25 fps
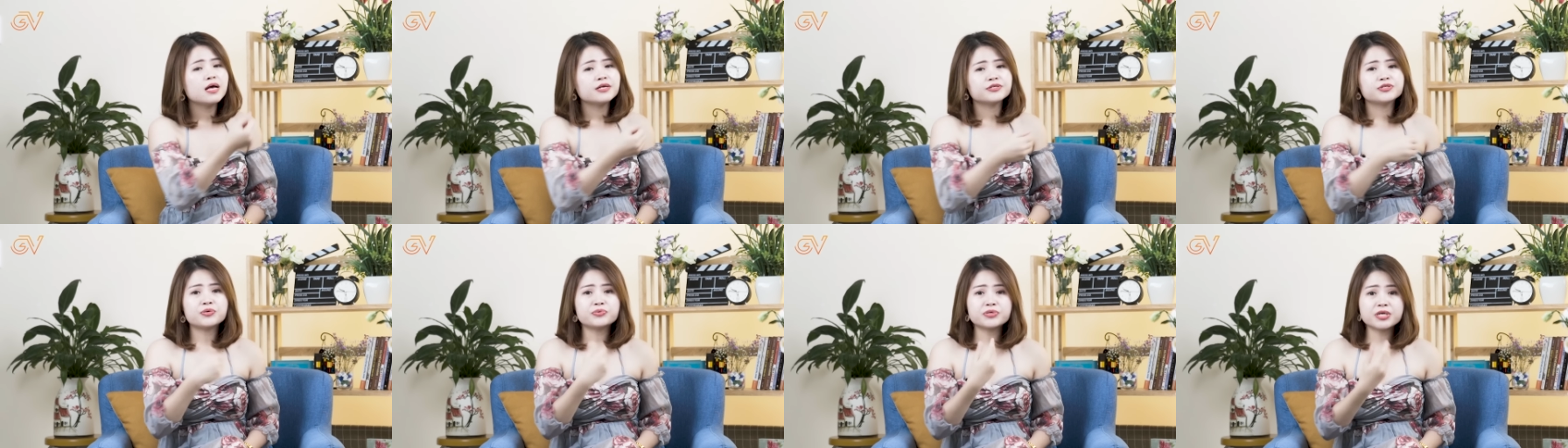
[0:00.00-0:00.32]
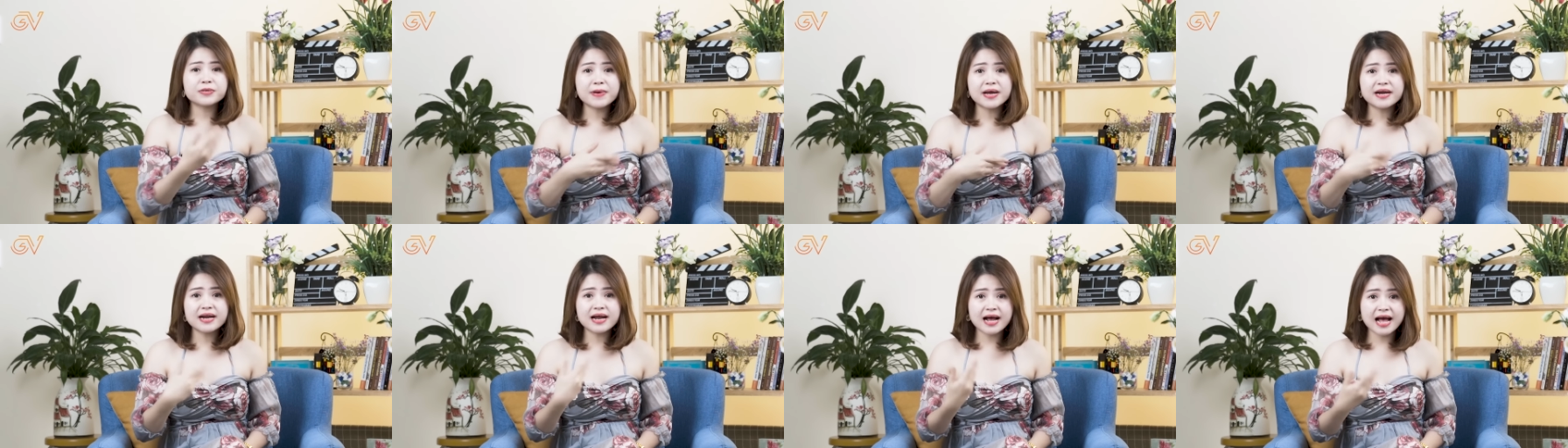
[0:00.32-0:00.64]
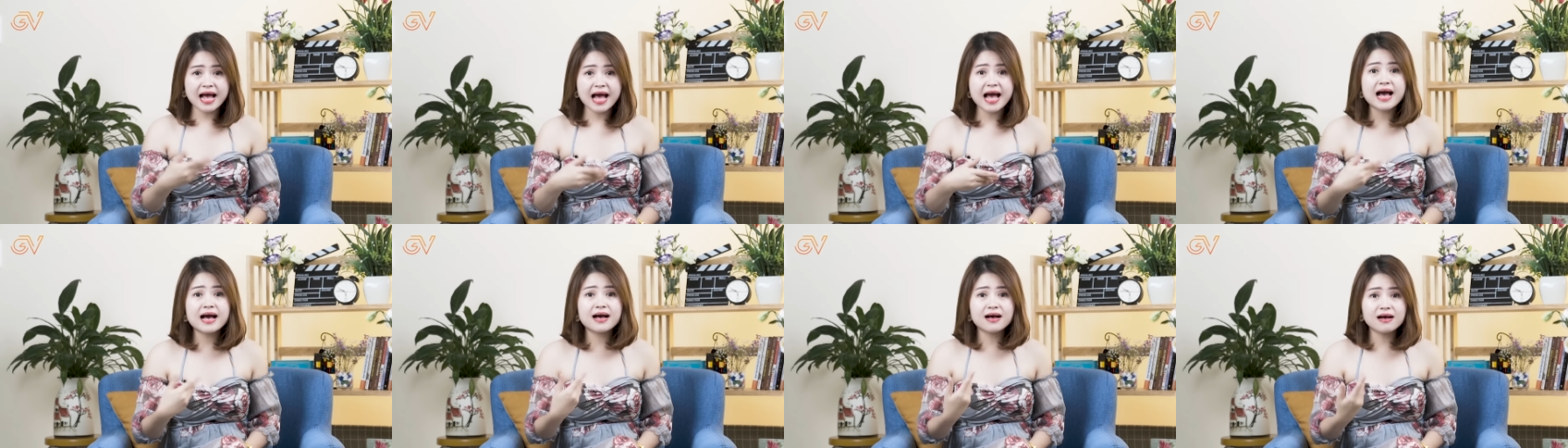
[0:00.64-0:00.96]
giống như bạn đang
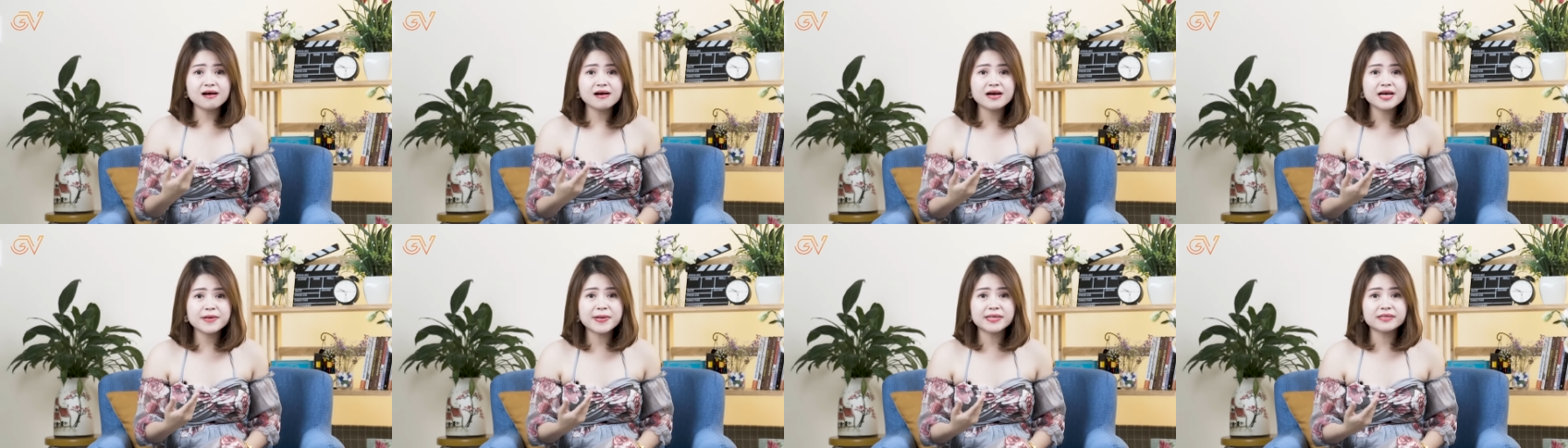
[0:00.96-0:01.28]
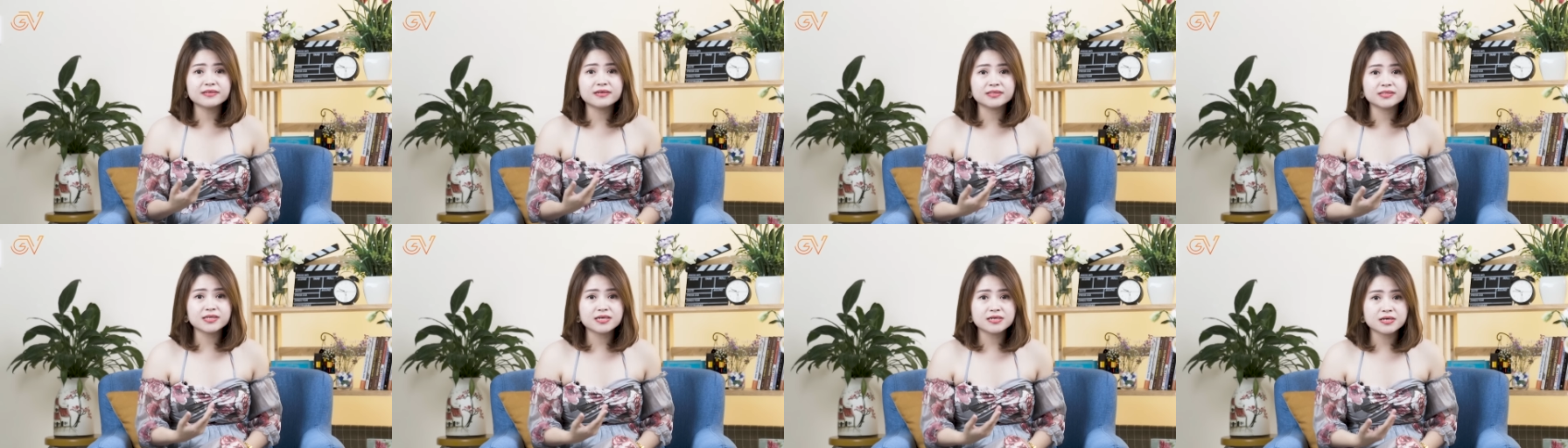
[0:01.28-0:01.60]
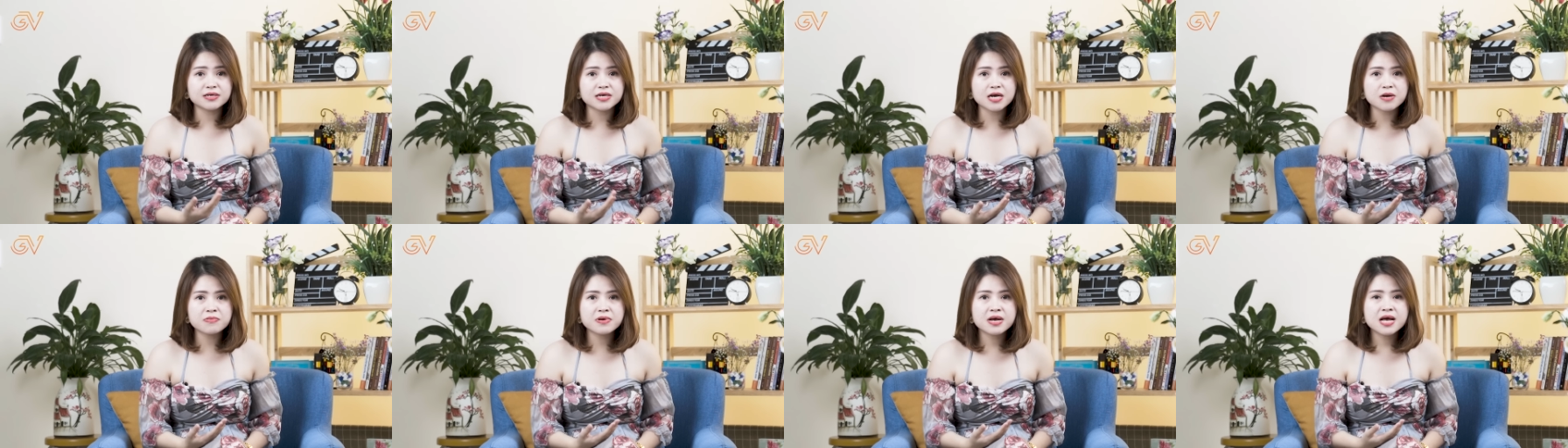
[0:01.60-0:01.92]
hà hơi bạn tưởng tượng được
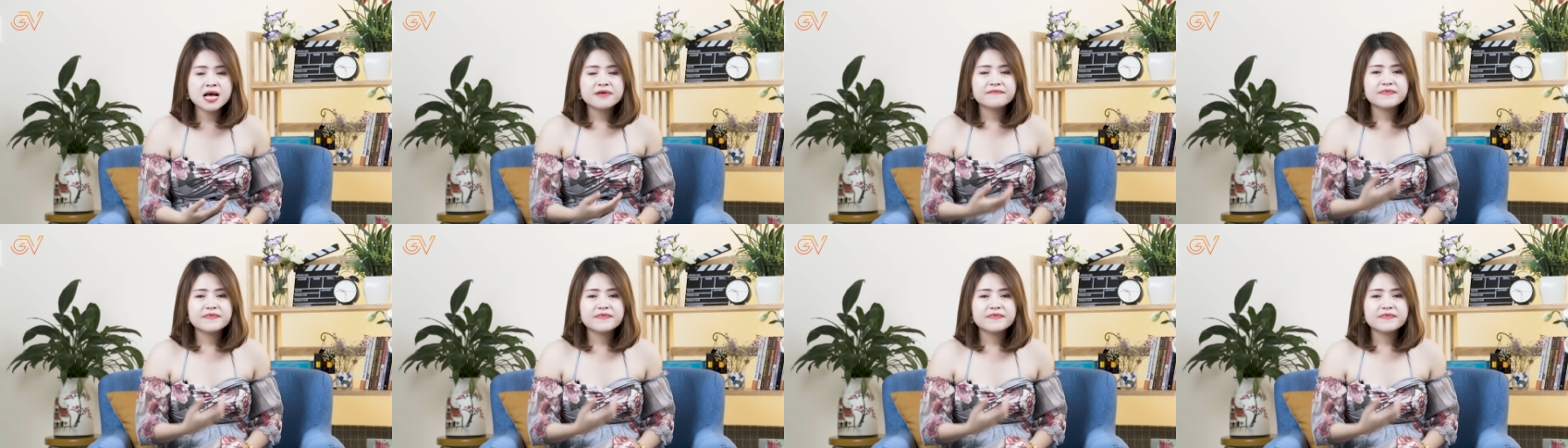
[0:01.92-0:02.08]
không